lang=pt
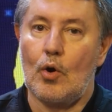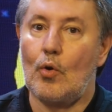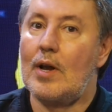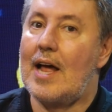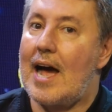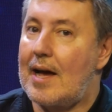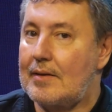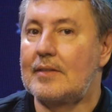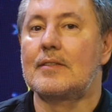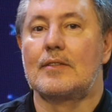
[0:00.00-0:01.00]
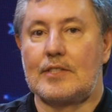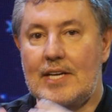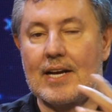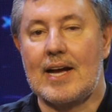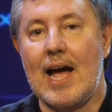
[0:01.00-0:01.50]
olhar,
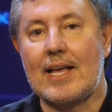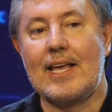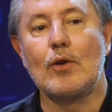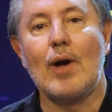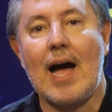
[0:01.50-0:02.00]
checar aquilo,